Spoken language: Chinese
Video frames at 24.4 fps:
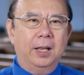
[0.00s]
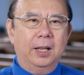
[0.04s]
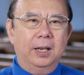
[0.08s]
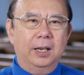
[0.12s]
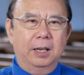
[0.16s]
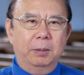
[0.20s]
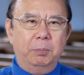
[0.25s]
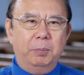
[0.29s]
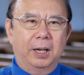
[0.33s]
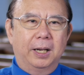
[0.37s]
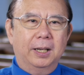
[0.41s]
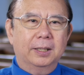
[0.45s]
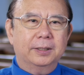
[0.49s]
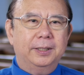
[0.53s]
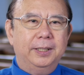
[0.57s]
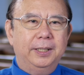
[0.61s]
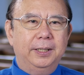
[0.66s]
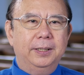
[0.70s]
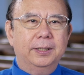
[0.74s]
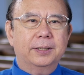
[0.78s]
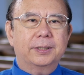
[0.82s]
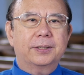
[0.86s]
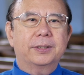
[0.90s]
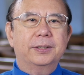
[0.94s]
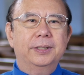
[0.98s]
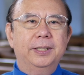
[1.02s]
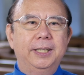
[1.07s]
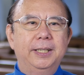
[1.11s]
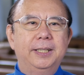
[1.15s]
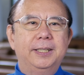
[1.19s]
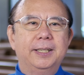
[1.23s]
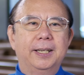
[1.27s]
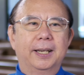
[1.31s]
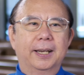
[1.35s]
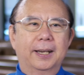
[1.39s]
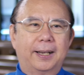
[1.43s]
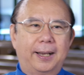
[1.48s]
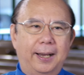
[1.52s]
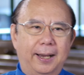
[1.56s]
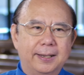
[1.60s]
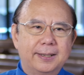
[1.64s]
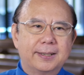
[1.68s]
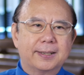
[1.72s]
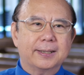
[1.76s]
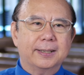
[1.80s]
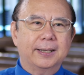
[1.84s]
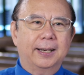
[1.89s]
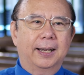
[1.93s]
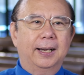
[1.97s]
那么第11节开
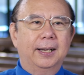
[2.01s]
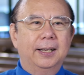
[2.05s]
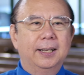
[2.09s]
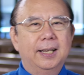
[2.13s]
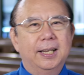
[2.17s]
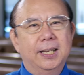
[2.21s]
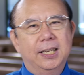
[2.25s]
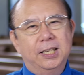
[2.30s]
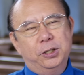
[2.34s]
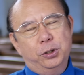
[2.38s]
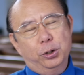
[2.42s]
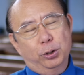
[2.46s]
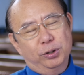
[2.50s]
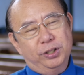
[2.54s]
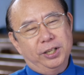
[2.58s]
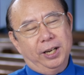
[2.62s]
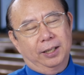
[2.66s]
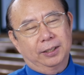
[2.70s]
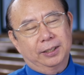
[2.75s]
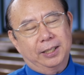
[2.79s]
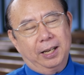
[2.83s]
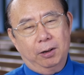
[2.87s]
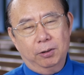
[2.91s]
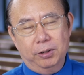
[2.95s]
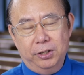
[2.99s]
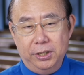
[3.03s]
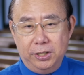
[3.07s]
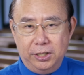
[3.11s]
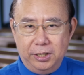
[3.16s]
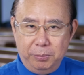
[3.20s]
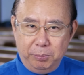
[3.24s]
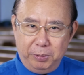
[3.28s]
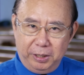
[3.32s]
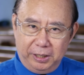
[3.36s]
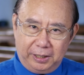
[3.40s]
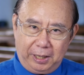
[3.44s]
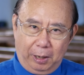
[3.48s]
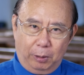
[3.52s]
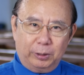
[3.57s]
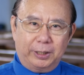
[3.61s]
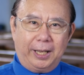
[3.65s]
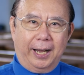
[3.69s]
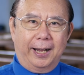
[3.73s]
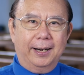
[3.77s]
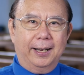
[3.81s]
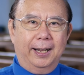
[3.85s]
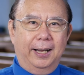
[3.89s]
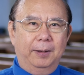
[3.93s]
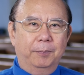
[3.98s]
始呢，就讲到尼希米到
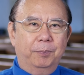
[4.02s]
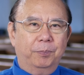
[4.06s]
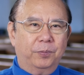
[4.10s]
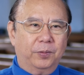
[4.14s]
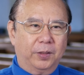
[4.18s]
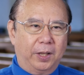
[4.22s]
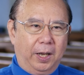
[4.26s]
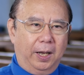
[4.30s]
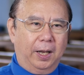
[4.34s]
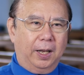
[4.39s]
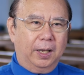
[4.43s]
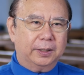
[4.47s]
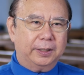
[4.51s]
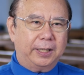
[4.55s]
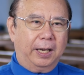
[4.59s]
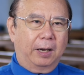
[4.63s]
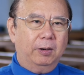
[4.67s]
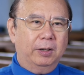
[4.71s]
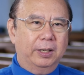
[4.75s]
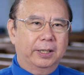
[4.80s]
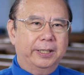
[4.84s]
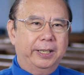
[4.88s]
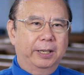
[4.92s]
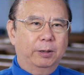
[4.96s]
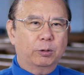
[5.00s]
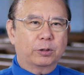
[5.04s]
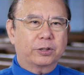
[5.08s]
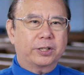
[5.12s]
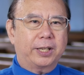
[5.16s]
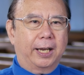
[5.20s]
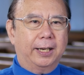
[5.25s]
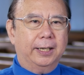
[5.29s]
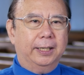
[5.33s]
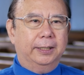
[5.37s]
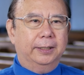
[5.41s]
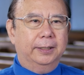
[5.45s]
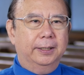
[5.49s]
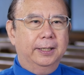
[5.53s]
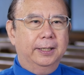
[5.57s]
达了，他到了耶路撒冷，